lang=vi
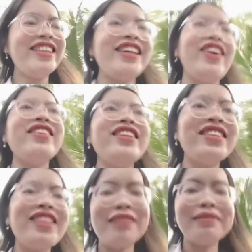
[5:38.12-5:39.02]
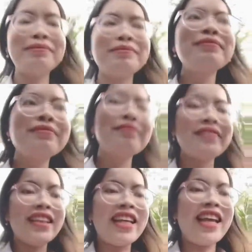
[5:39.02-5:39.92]
lội lên được không
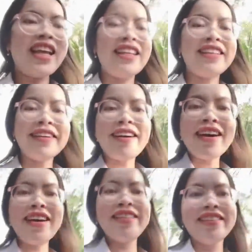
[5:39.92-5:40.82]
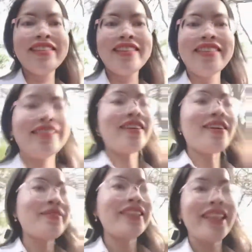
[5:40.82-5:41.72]
vàng ơi
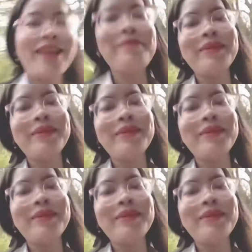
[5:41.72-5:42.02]
chó bị té